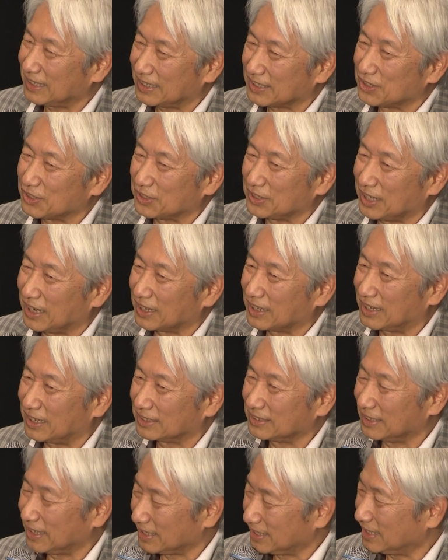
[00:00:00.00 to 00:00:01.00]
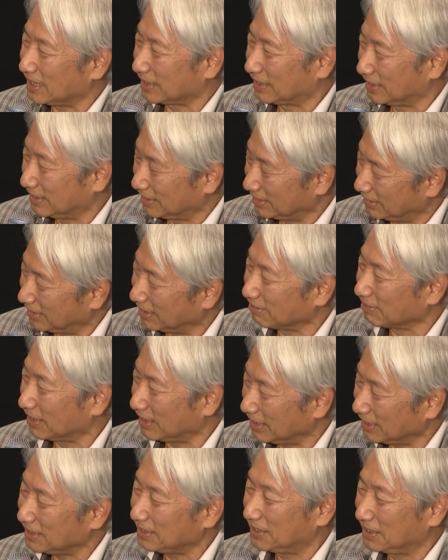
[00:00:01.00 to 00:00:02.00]
んかちょっと柔らかくなっちゃったの
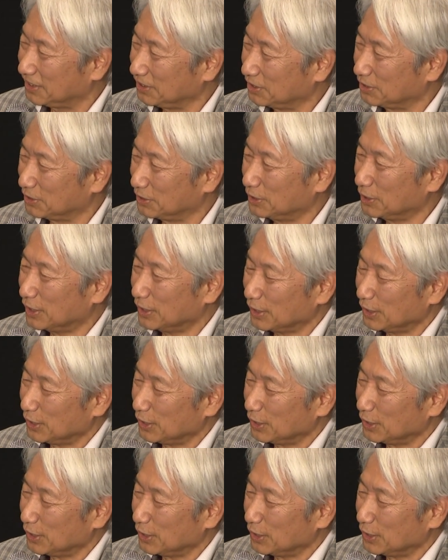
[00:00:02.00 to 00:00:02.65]
かなっていう